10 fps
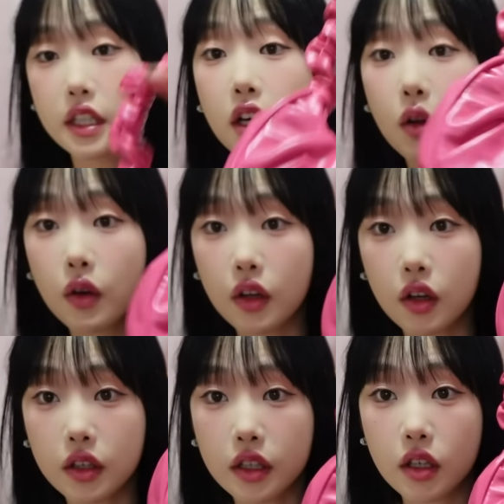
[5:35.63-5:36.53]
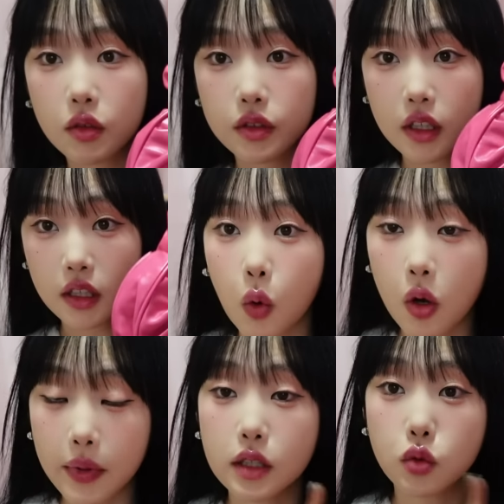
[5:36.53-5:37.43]
귀여워요. 귀여운데
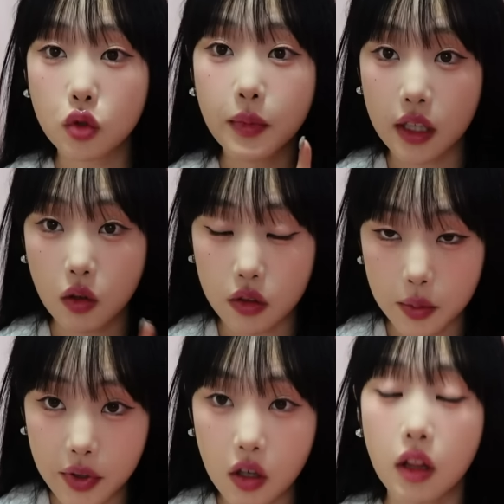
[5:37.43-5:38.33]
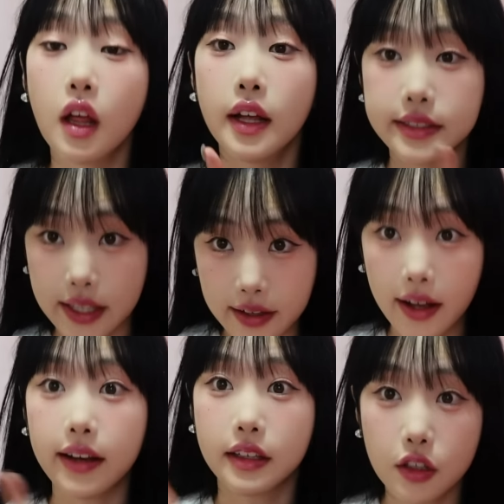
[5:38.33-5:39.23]
얼마나 조그만한 거냐면
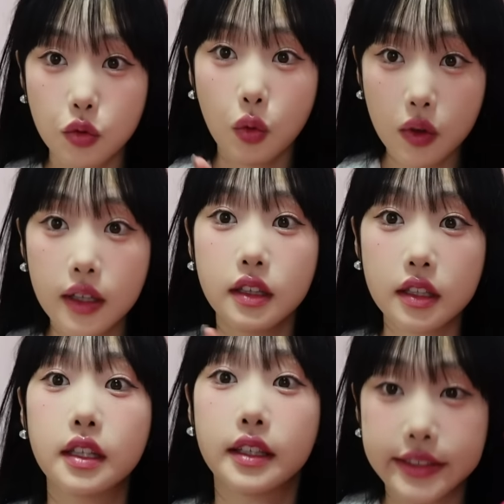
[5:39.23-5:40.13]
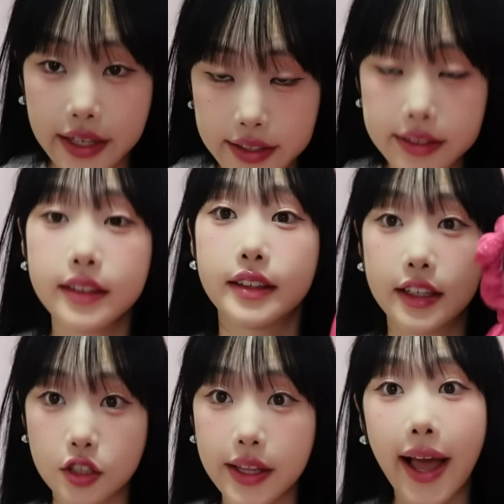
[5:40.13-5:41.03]
제가 이 똑같은 디자인을
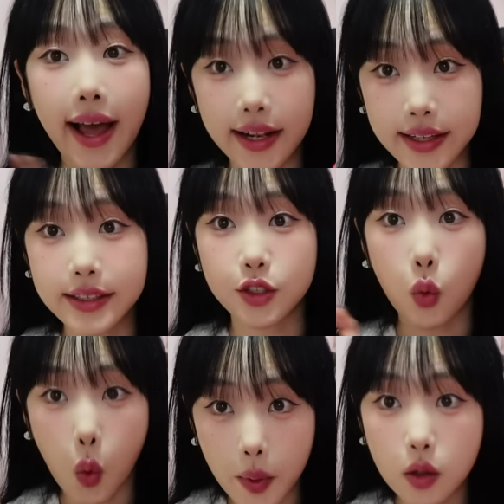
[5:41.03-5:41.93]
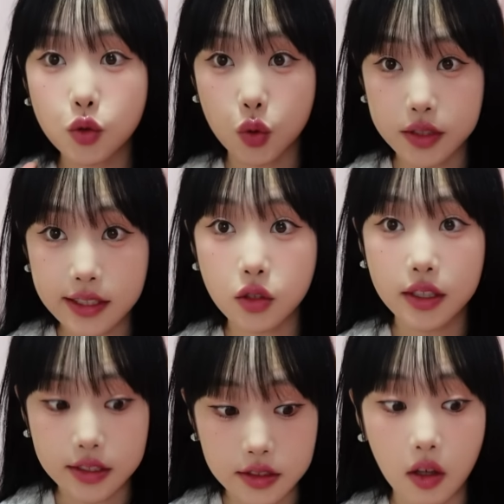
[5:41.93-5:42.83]
예전에 알리에서 500원 주고 산
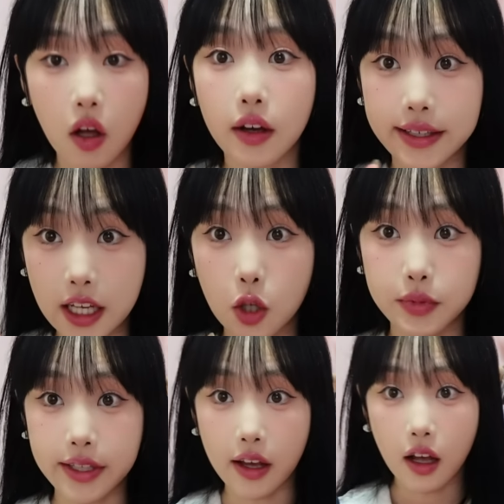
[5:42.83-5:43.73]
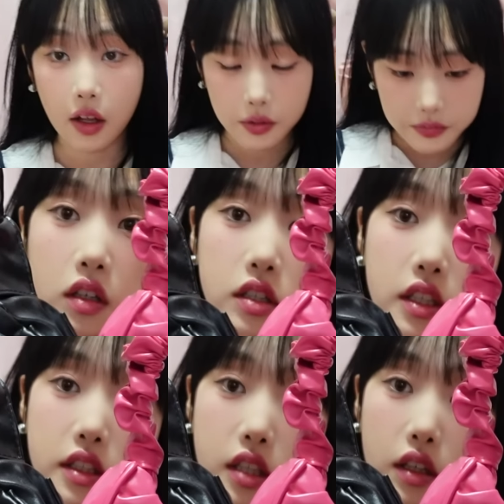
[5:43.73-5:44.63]
적이 있어요. 기다려보세요.
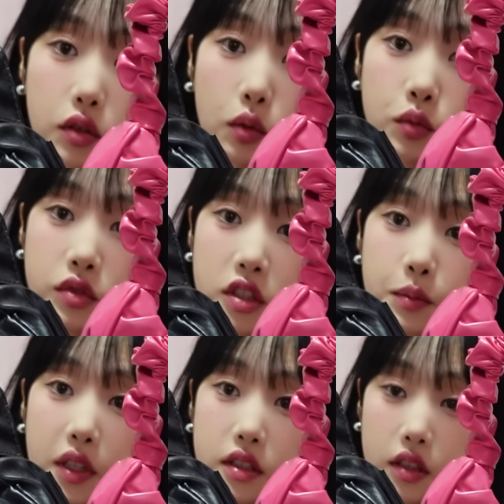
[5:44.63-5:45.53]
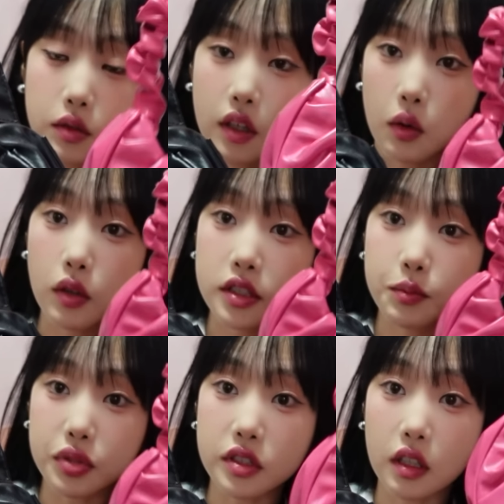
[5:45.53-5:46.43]
크기 차이 너무 심하지 않아요? 얘가
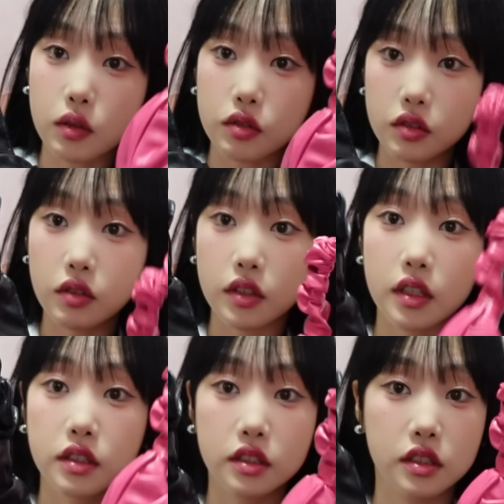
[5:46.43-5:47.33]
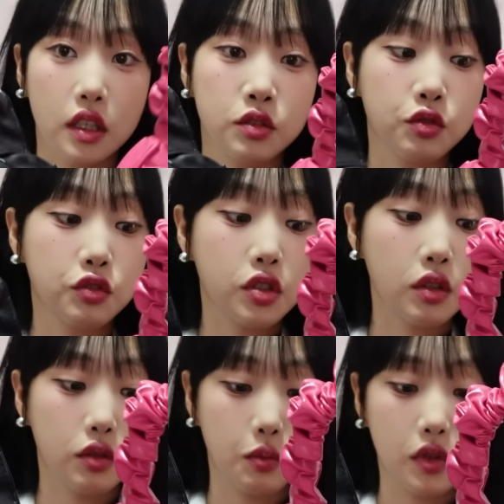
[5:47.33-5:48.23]
훨씬 비싸거든요. 얘는 진짜
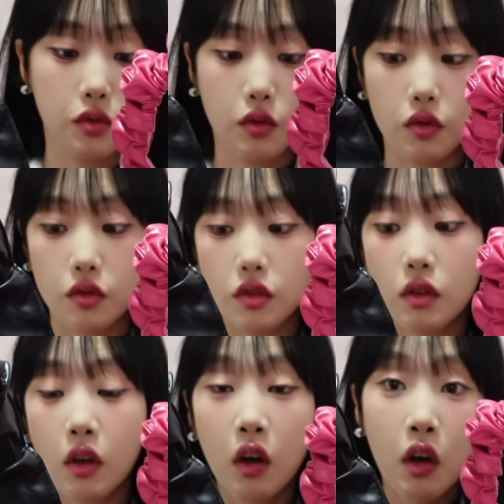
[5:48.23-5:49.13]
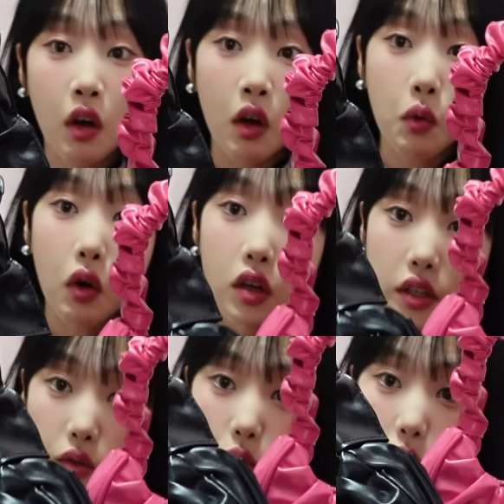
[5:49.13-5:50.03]
한6천원 넘게 줬거든요.
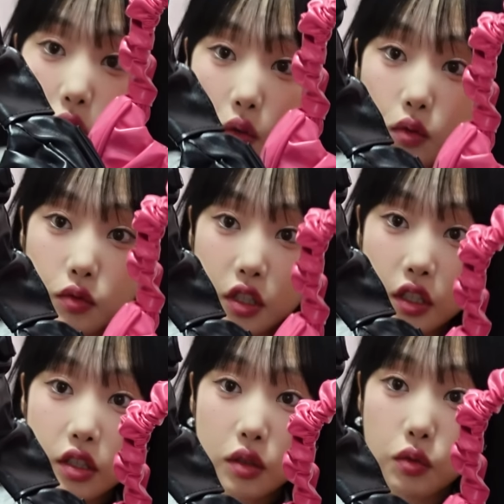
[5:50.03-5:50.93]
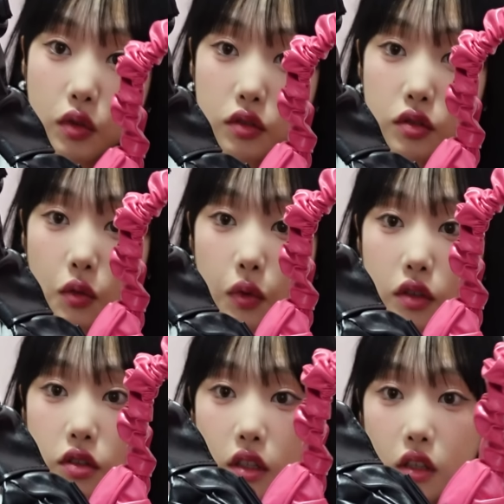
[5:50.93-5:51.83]
퀄리티도 똑같고 디자인도 똑같은데 왜
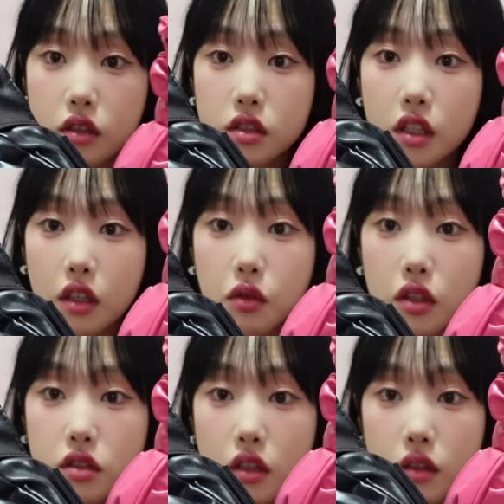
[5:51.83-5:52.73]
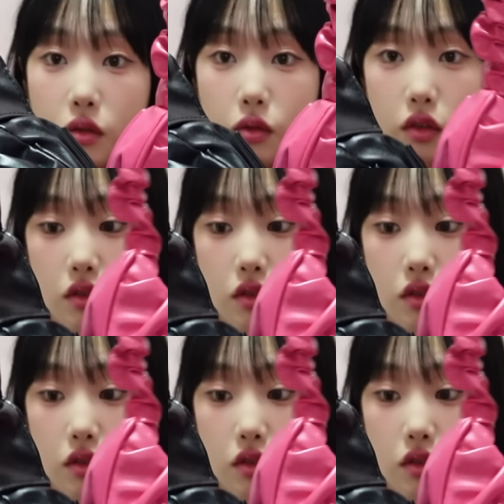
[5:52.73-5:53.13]
크기가, 크기가 이렇게 차이 나는 거야